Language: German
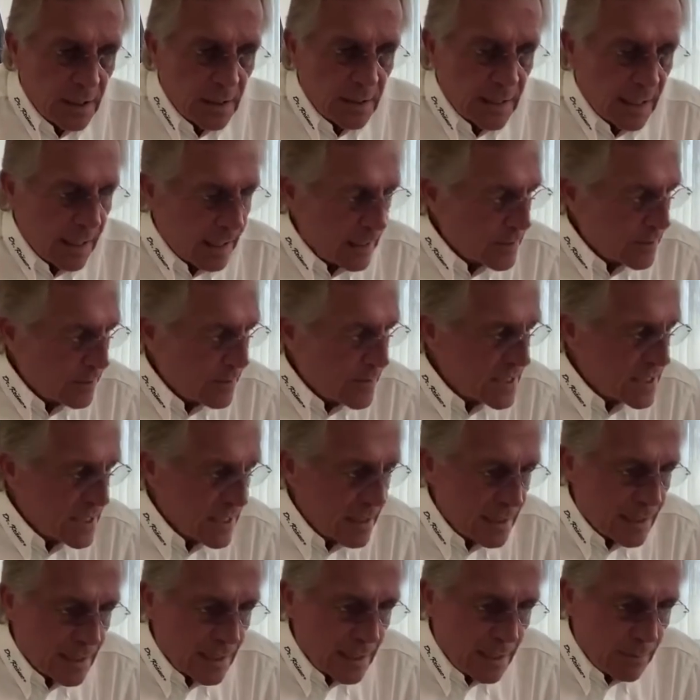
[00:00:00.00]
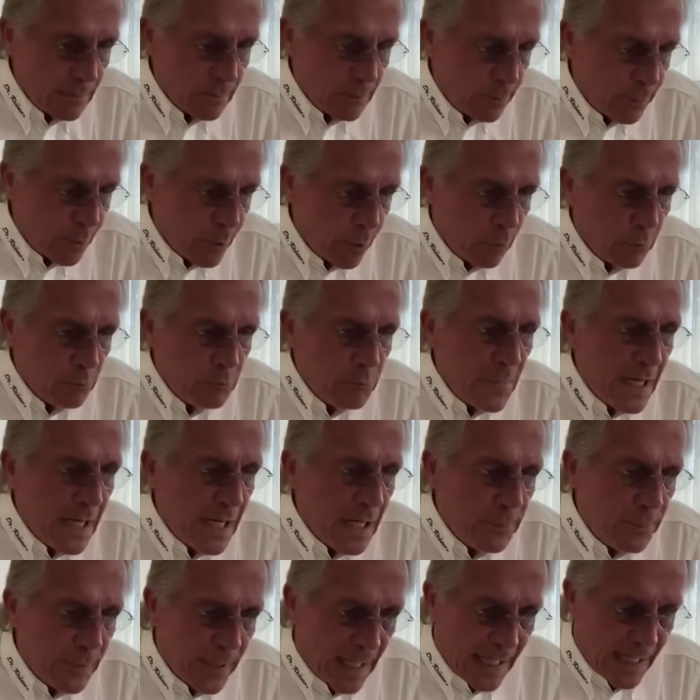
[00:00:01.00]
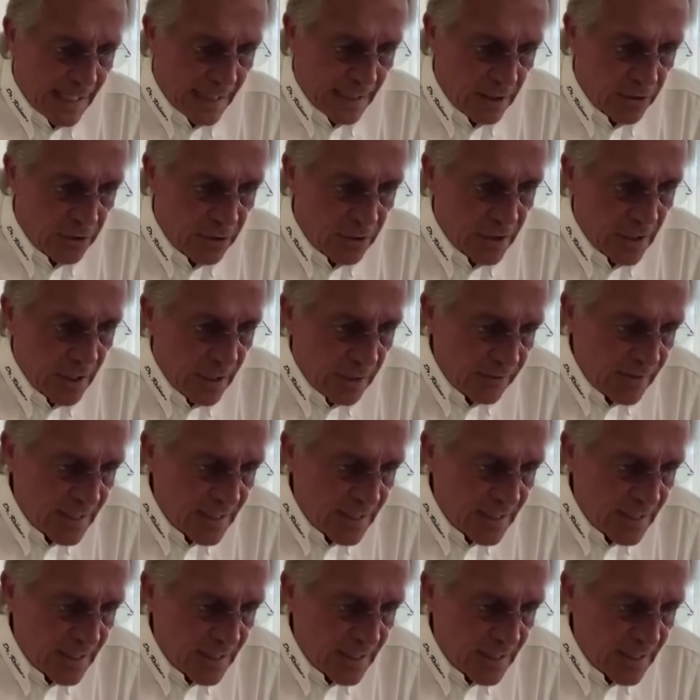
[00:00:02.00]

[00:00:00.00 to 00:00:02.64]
Ja, also wir sind im Promillebereich.